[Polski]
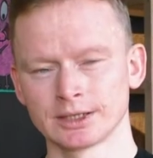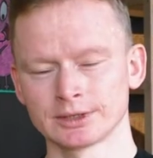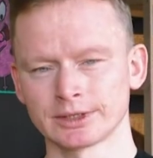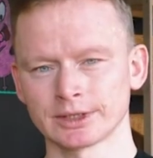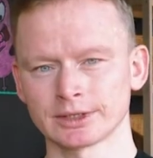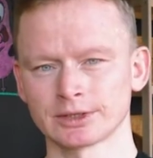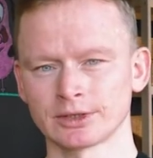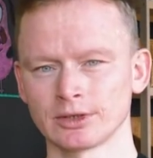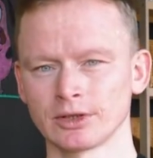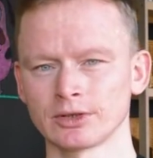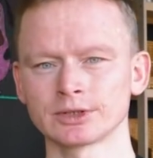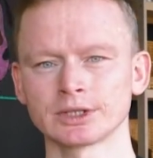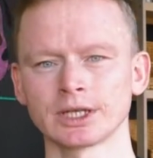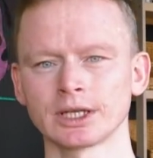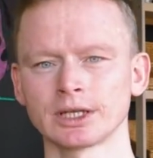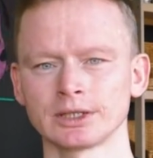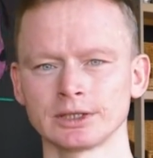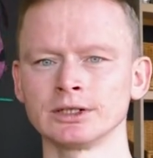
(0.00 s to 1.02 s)

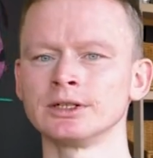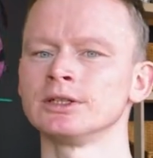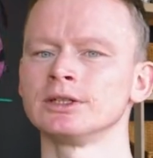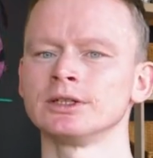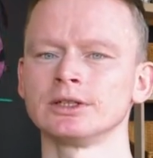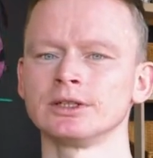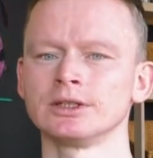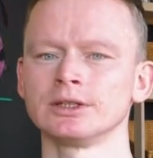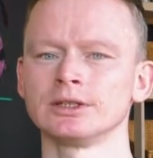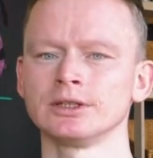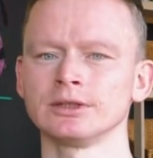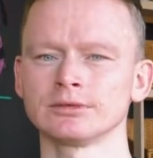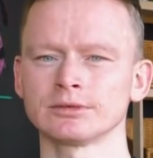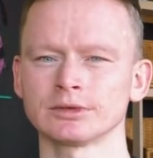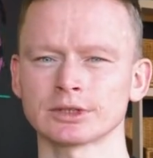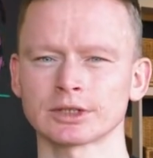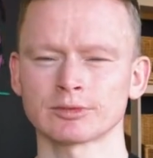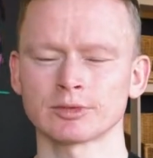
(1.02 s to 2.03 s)
technologie
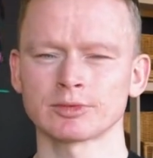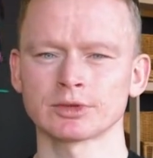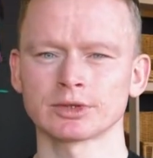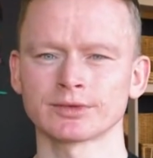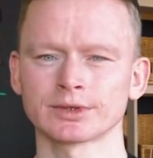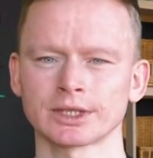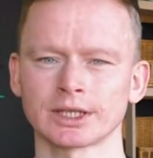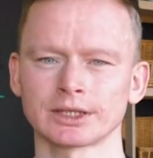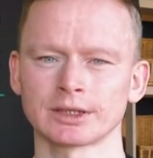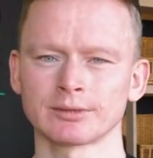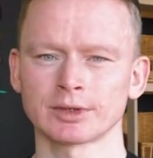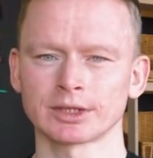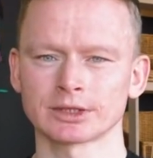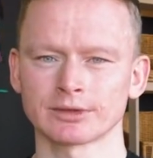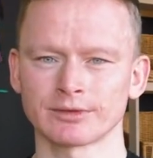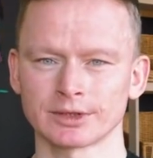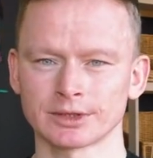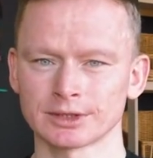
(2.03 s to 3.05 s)
i żeby być w stanie
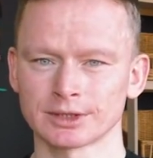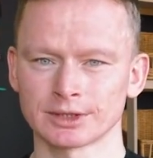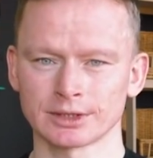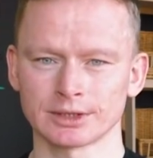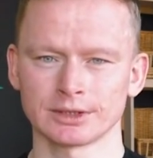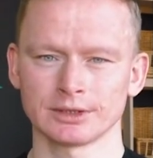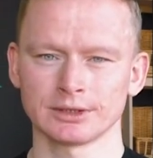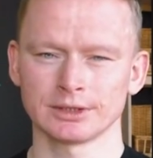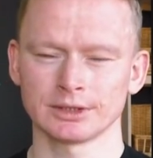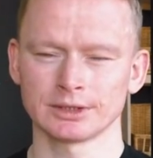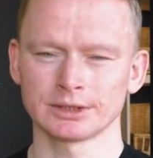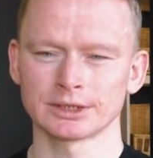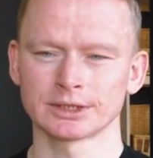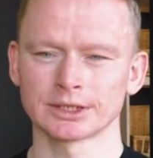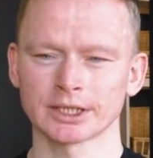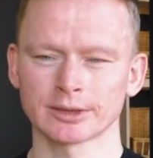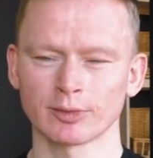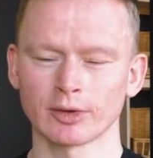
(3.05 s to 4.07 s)
pracować e,
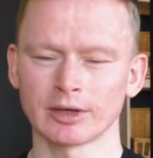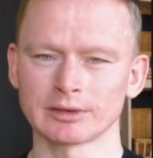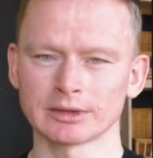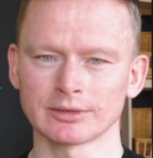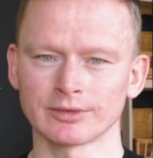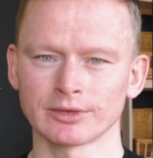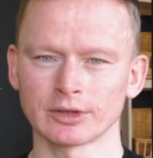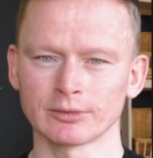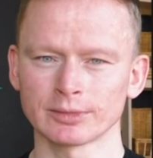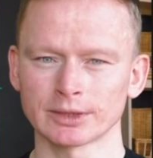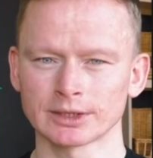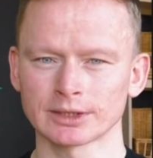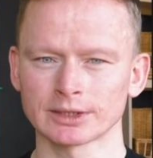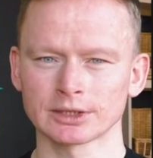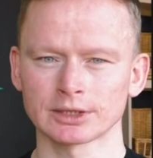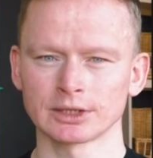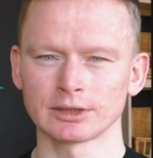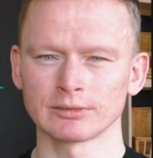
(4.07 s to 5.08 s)
z zespołem
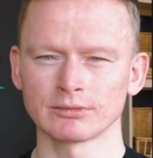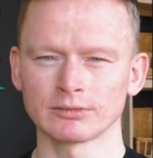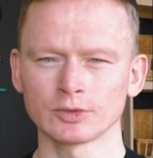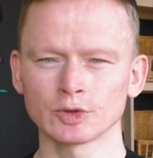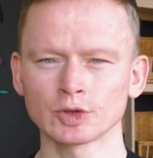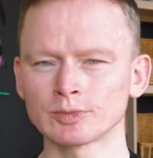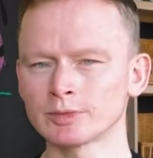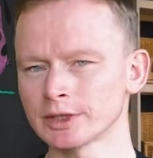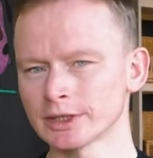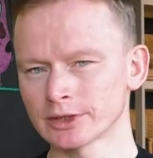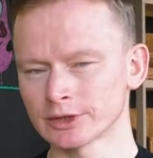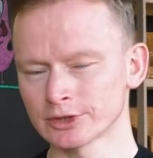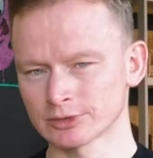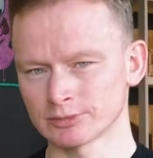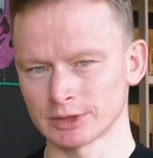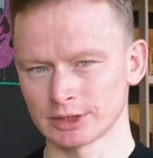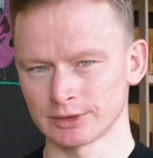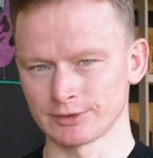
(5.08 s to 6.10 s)
deweloperskim, musimy je
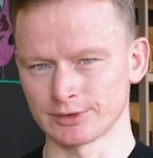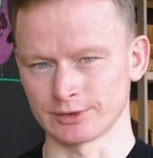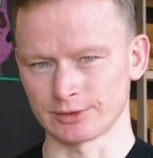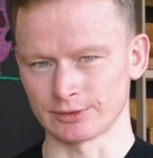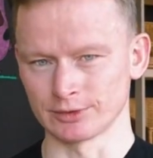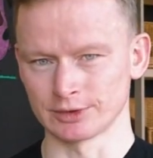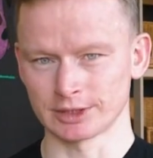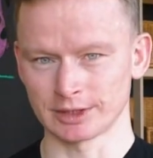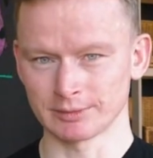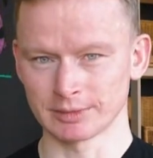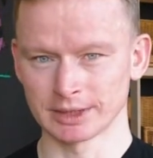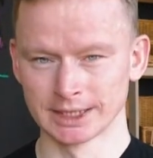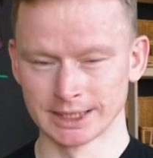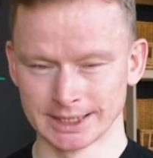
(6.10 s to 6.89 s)
rozumieć. W związku z tym